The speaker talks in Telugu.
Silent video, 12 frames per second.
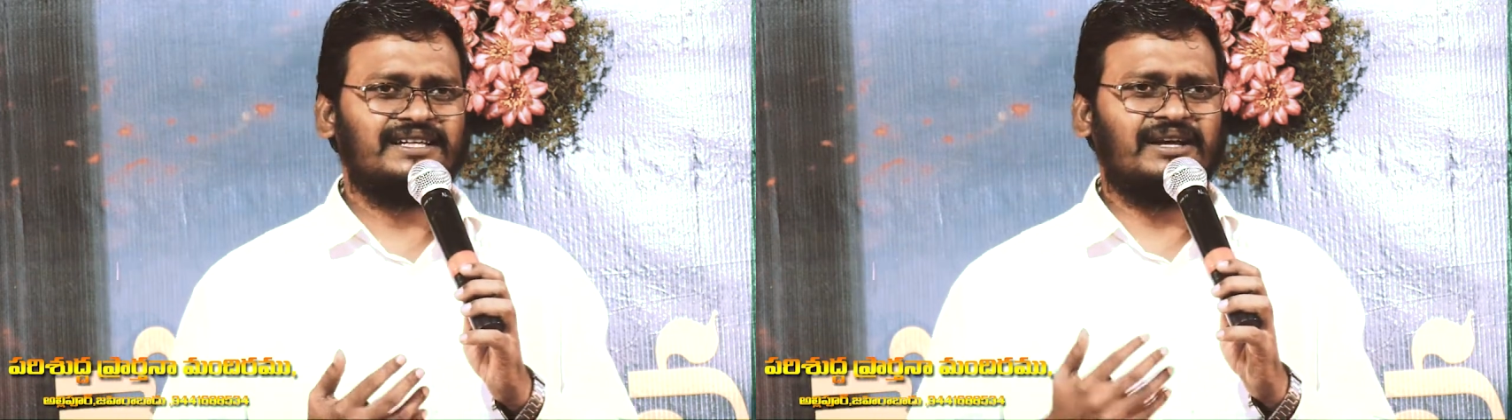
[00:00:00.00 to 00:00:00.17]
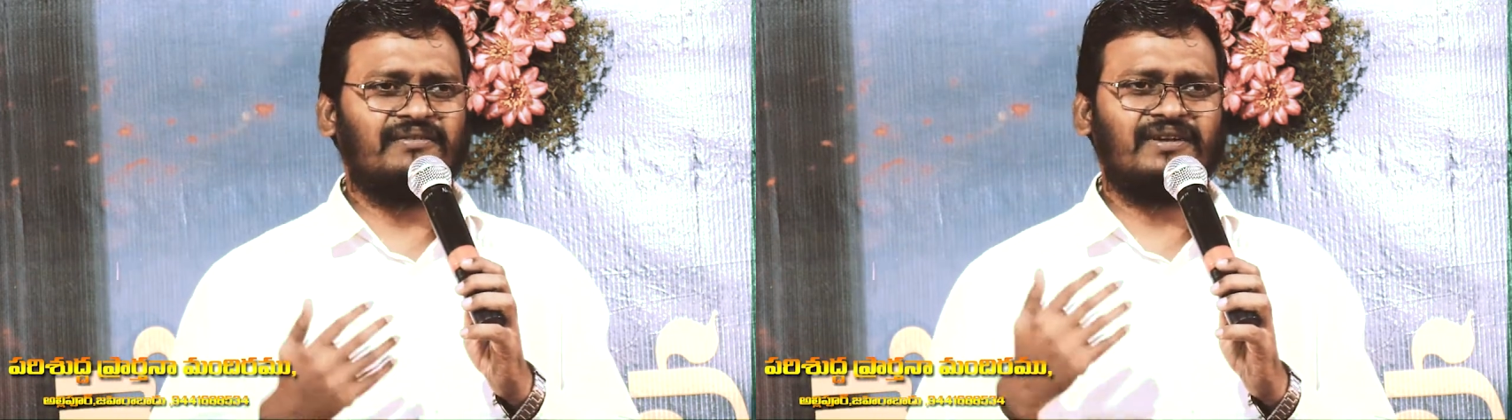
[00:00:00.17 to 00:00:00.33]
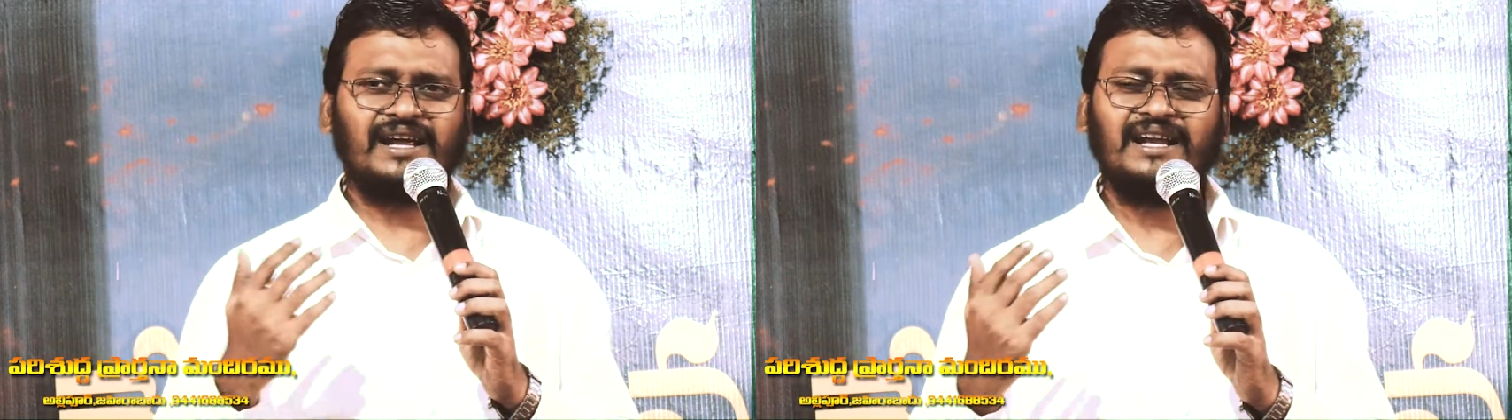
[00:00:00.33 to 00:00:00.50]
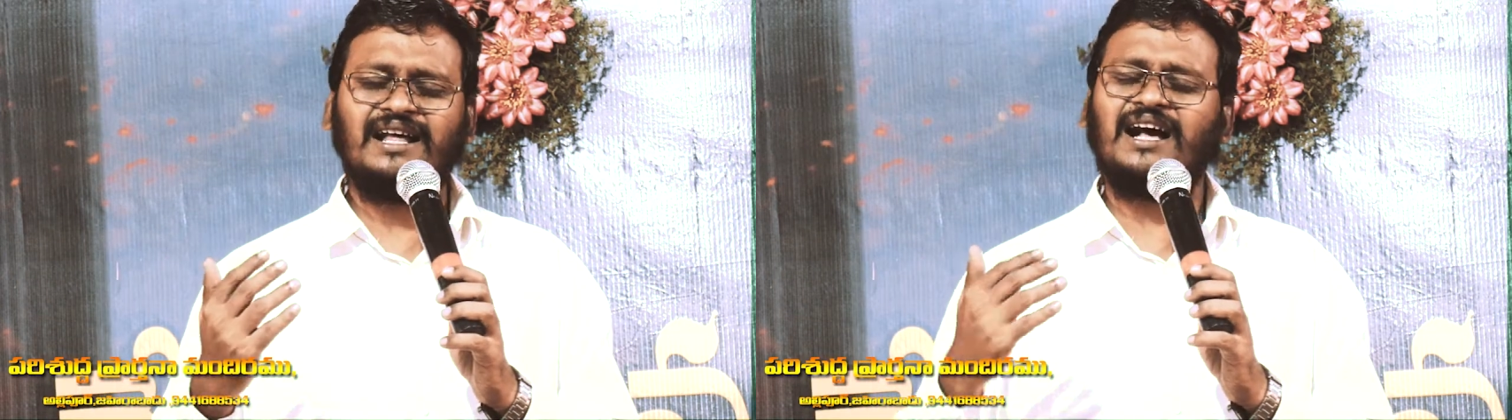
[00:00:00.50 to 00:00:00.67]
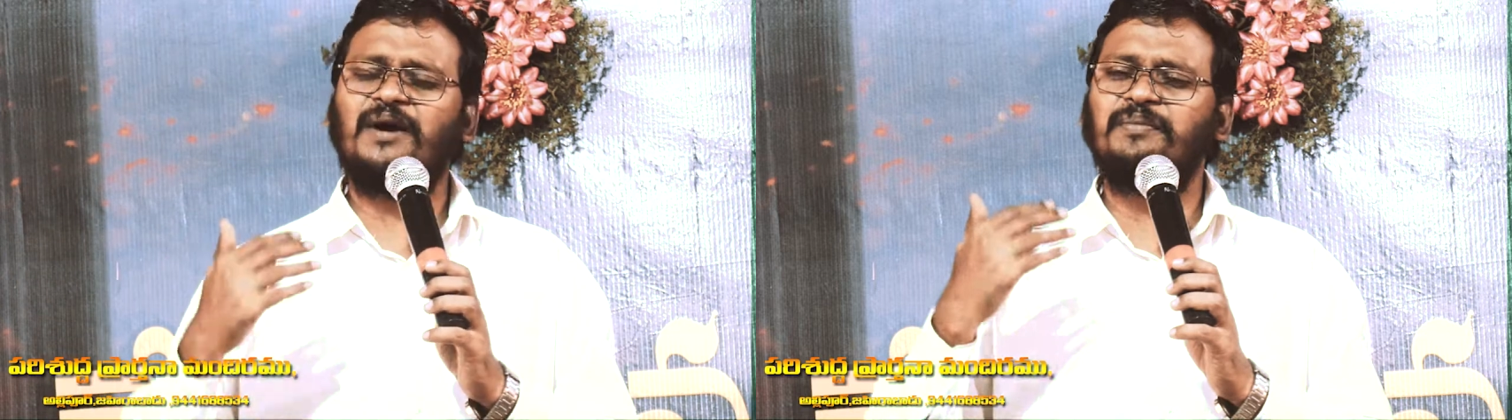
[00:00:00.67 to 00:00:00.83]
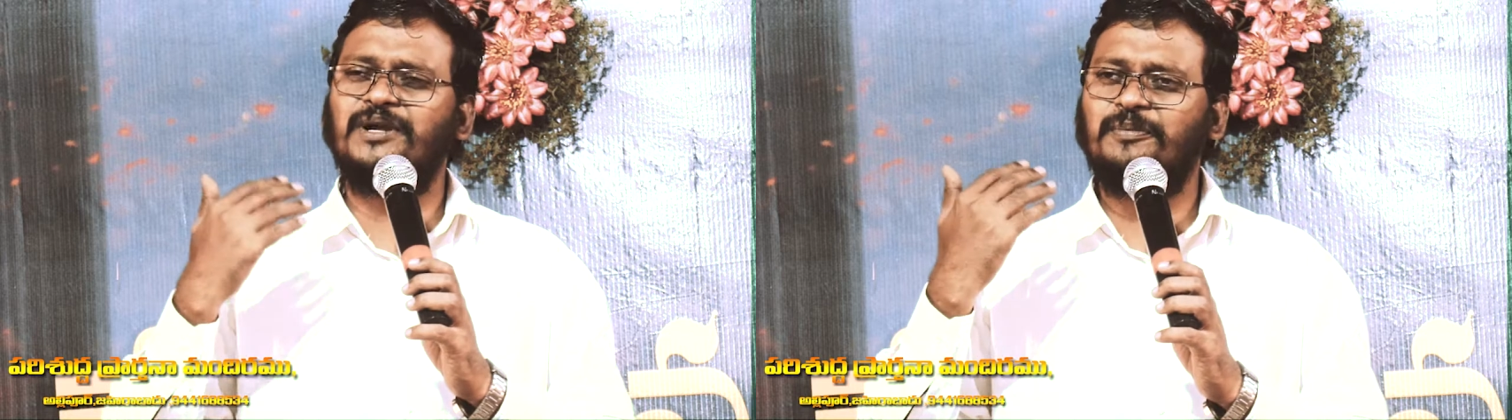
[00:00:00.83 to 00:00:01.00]
ఎవరైనా
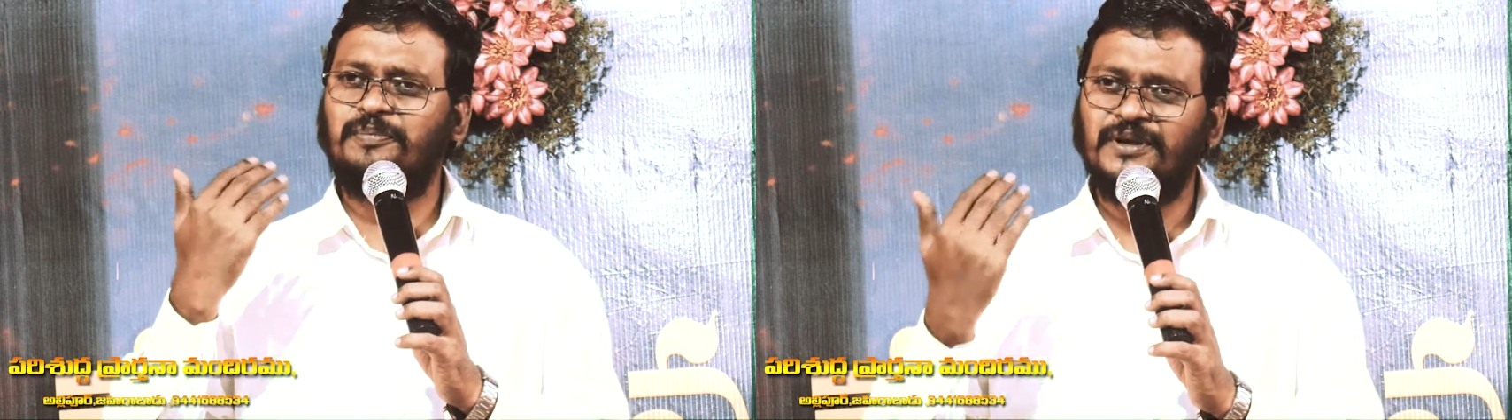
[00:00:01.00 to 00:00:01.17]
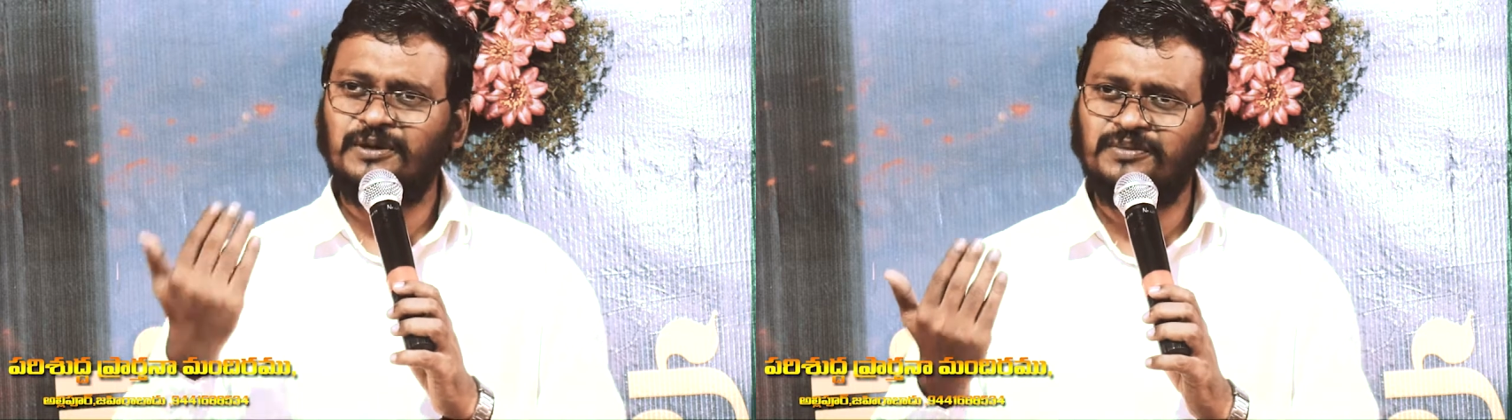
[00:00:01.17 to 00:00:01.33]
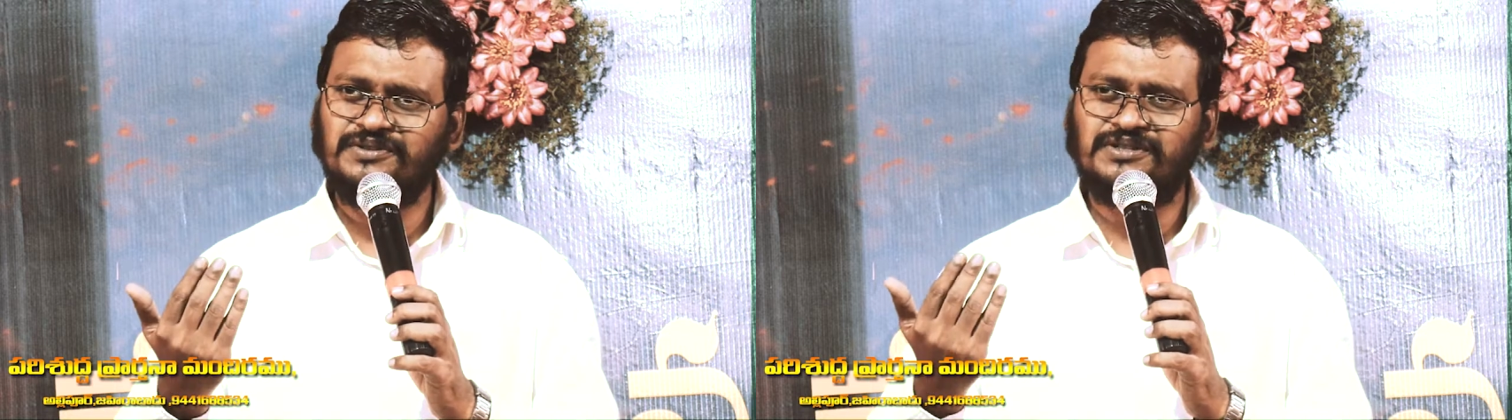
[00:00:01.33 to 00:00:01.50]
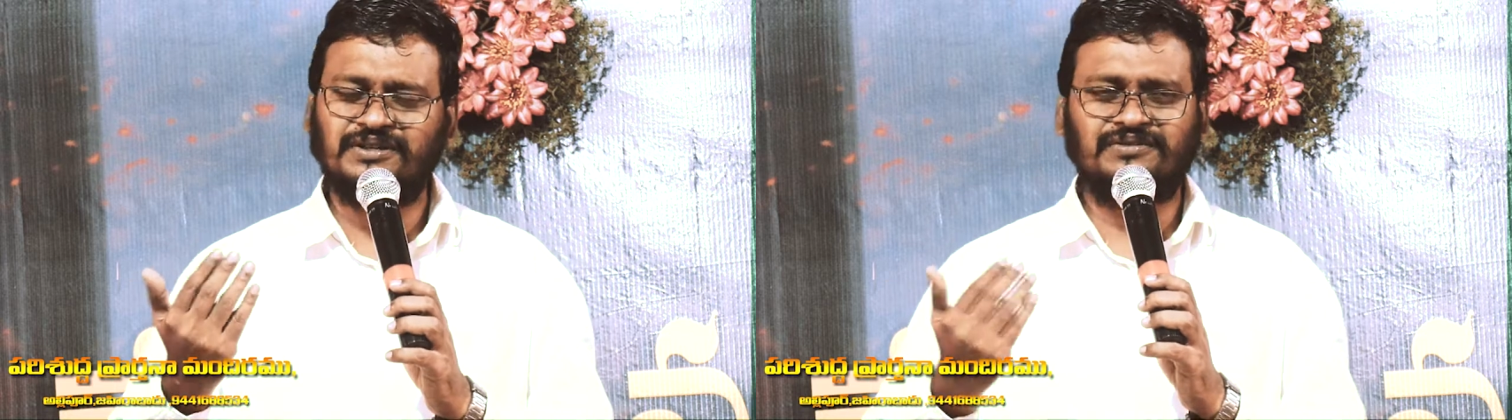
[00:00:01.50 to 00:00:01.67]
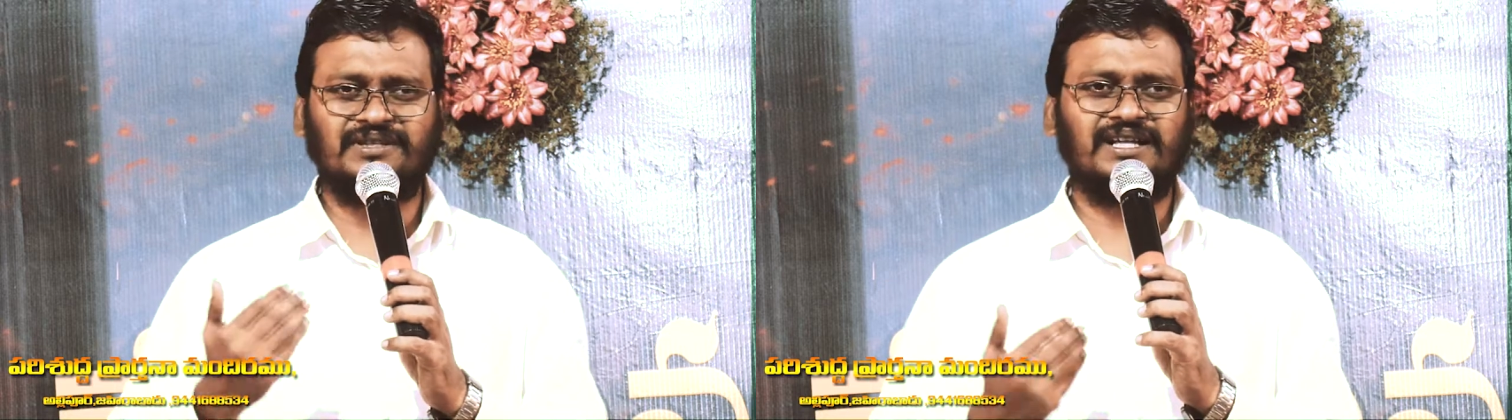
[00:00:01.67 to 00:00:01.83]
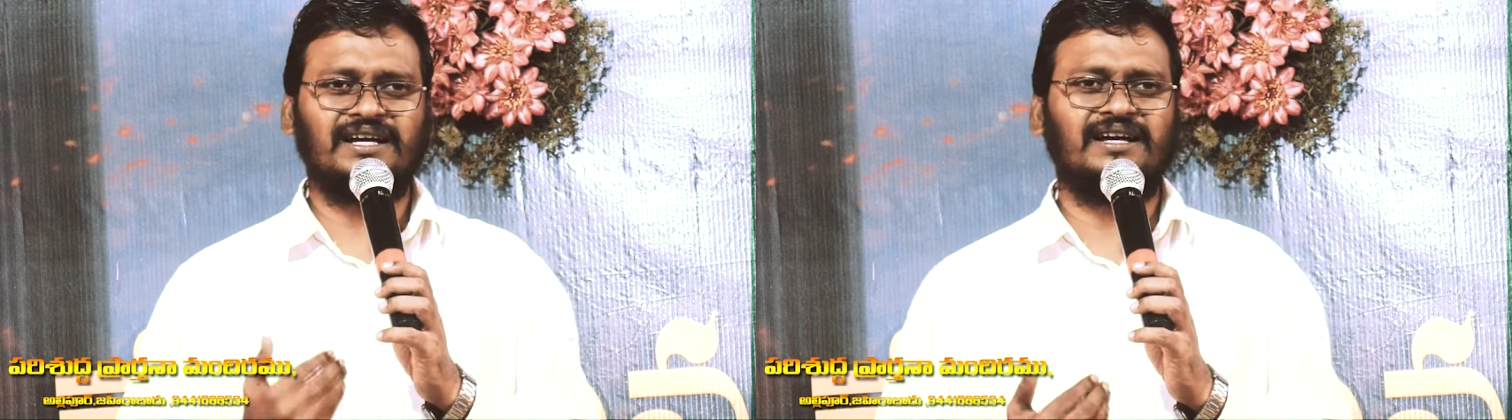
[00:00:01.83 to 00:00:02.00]
ఆమెను ప్రేమించే
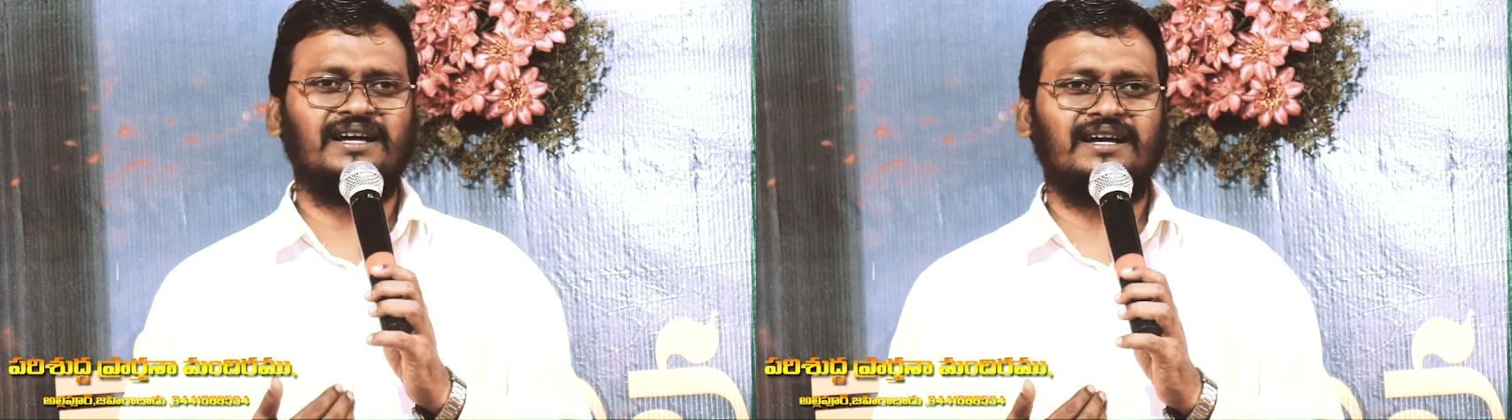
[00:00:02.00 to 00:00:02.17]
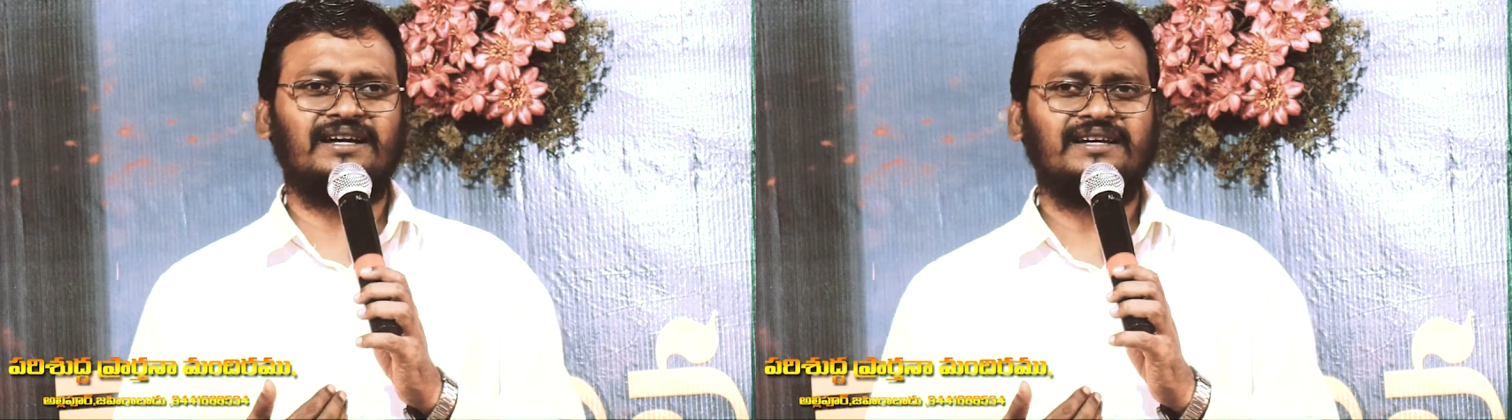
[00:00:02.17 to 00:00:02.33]
విధంగా